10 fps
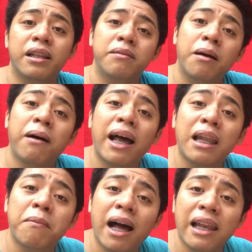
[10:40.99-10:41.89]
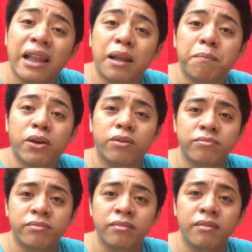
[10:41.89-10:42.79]
na mahal na mahal natin pero
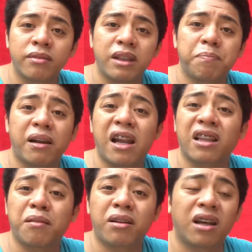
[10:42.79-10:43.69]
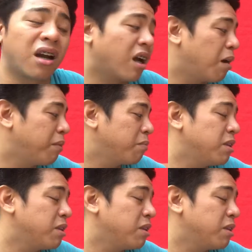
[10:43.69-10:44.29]
di pala natin man nagagamit.